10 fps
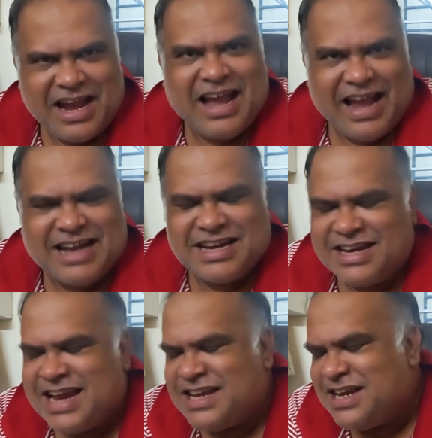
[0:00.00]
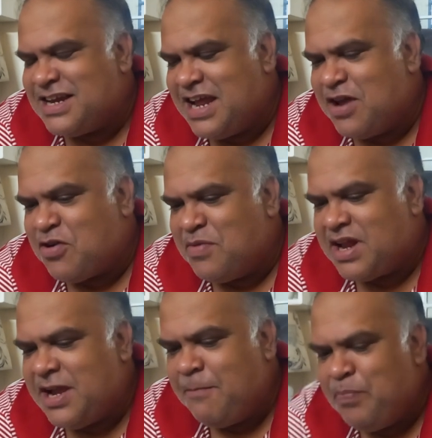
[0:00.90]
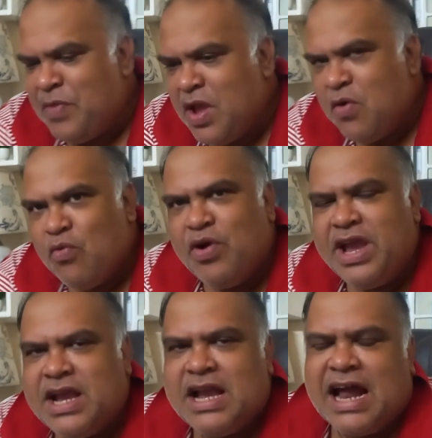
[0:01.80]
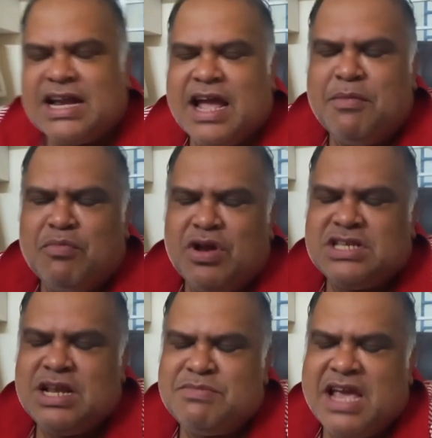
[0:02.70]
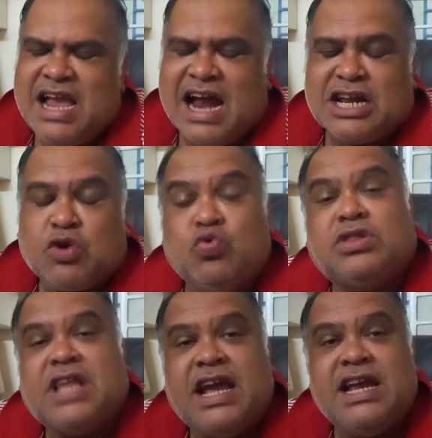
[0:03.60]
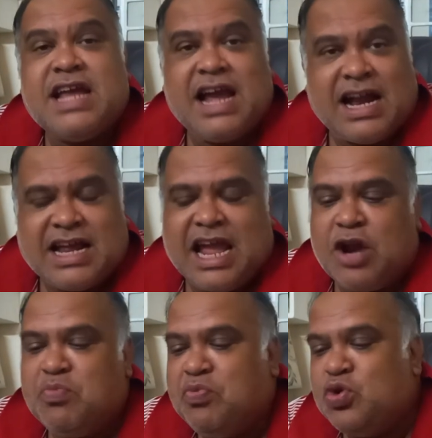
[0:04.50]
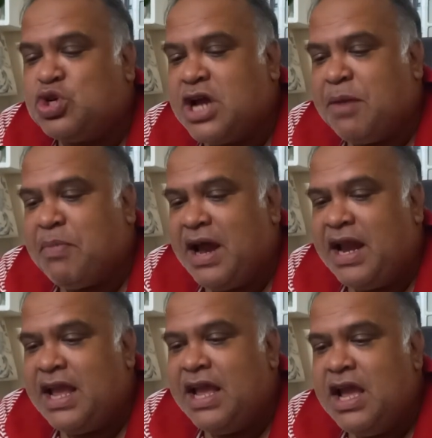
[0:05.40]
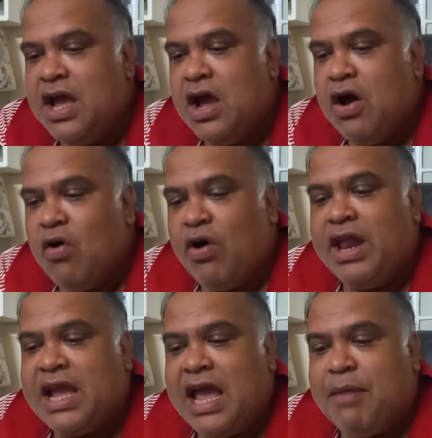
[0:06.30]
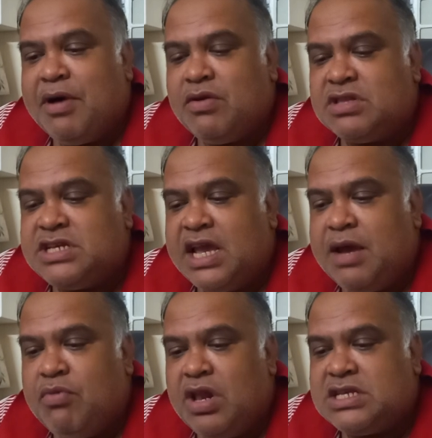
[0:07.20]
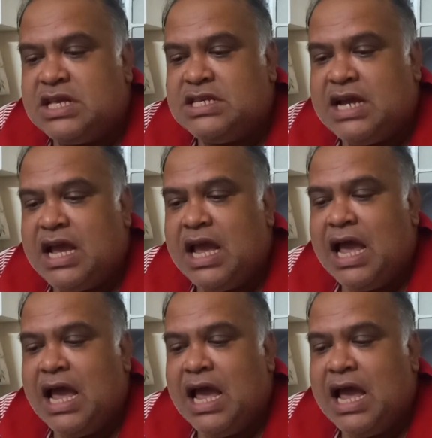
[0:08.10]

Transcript: এই গানটার টাইটেলটা এরকম আর কি ওই গানটায় আমি বলেছিলাম যে এই গানটা কুত্তা হিট এই গানটা কেন পুরস্কার পায় নাই অনেকে আবার হচ্ছে গিয়ে বলেছেন যে